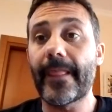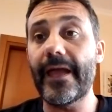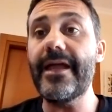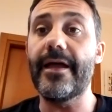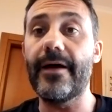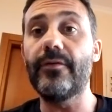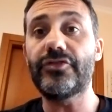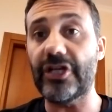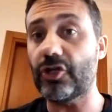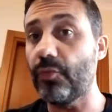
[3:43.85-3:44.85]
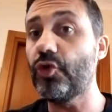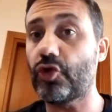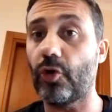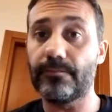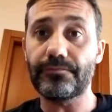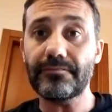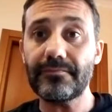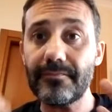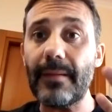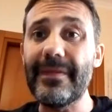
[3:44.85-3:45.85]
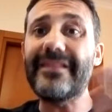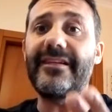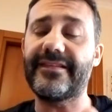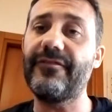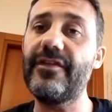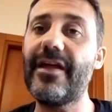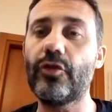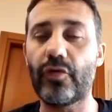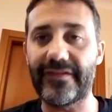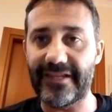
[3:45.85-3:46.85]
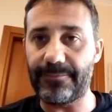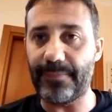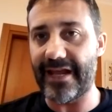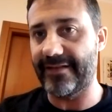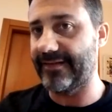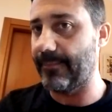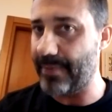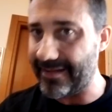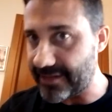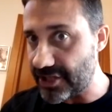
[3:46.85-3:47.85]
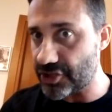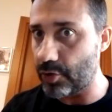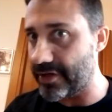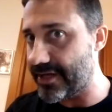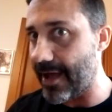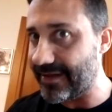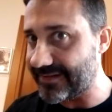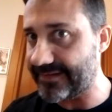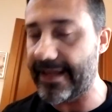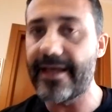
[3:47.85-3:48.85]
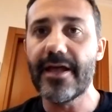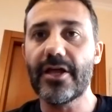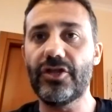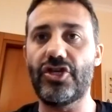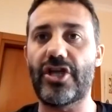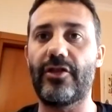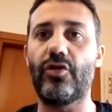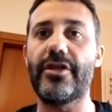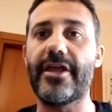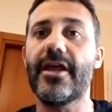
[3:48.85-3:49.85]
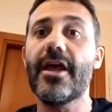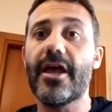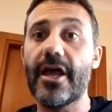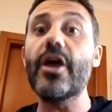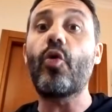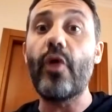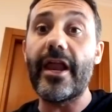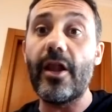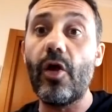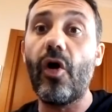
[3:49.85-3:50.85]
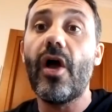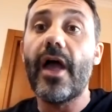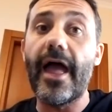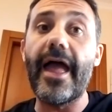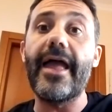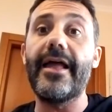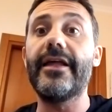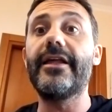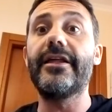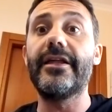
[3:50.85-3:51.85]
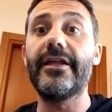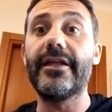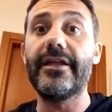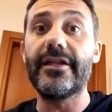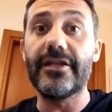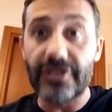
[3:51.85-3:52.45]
E a un certo punto Mentre sta vivendo questa esperienza, Beatrice lo richiama a sé dicendogli eh, quello è eh,